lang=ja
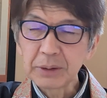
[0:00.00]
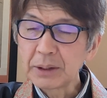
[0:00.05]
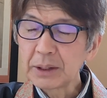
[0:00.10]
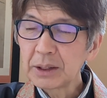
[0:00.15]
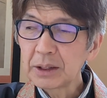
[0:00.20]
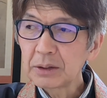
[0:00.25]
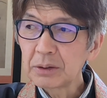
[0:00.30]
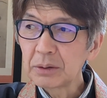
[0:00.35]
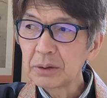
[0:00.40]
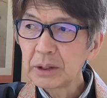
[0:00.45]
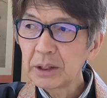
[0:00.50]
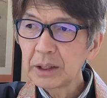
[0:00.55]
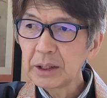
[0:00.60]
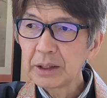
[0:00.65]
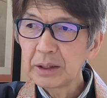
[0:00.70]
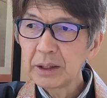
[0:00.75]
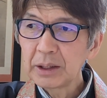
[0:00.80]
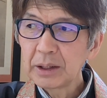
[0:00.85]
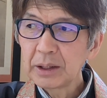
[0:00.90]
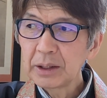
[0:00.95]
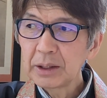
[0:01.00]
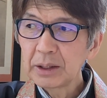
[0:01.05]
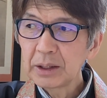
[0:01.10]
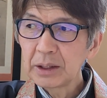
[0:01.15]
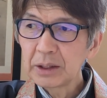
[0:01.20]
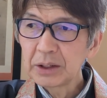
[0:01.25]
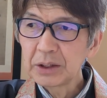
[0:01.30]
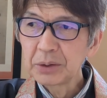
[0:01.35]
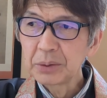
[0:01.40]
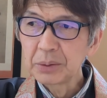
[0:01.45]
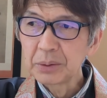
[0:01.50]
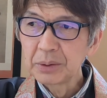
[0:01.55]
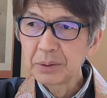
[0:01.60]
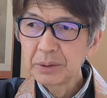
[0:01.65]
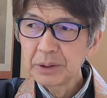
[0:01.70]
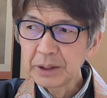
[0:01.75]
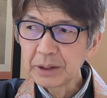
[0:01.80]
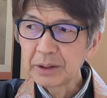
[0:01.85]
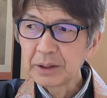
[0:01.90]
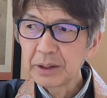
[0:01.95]
はなくて、えー、日本は
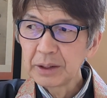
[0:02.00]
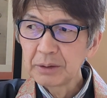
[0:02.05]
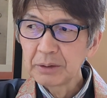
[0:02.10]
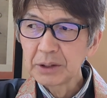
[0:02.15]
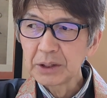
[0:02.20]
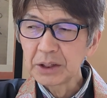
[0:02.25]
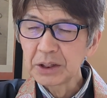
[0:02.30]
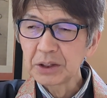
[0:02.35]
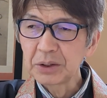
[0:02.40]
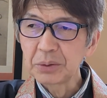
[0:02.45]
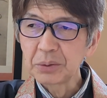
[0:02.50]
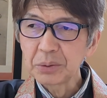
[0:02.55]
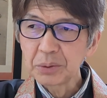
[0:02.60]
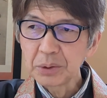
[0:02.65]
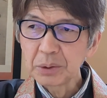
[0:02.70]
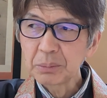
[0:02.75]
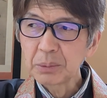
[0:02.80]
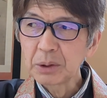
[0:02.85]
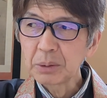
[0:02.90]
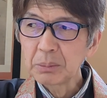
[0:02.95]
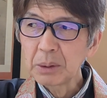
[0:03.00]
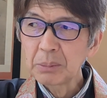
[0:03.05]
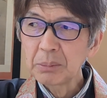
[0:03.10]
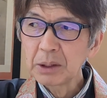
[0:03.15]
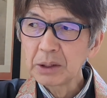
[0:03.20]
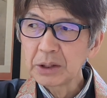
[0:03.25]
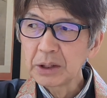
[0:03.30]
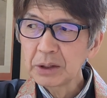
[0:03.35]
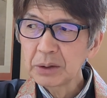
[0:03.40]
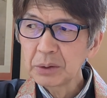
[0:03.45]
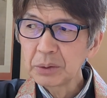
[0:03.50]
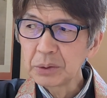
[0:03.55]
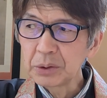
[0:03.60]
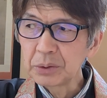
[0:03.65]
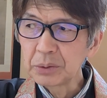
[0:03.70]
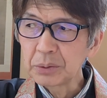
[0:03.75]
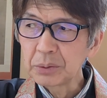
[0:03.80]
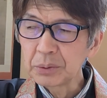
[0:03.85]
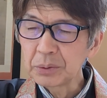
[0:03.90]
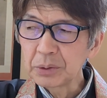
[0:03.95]
ね私の子供のままでとい
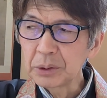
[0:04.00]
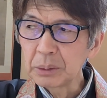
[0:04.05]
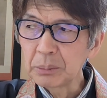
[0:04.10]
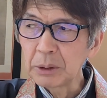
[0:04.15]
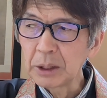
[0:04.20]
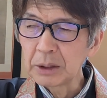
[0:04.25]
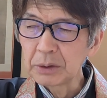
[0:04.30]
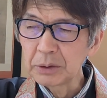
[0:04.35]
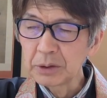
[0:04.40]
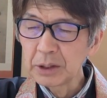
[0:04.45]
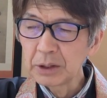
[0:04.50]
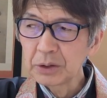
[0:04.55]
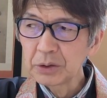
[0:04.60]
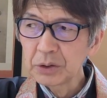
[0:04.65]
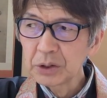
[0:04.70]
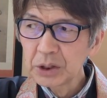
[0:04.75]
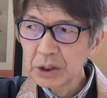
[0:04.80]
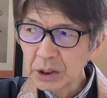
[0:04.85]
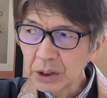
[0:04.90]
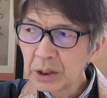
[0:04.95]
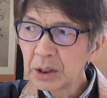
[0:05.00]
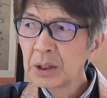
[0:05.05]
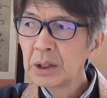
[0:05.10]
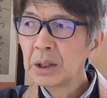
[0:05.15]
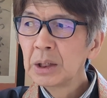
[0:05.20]
うことでもあるだろうし、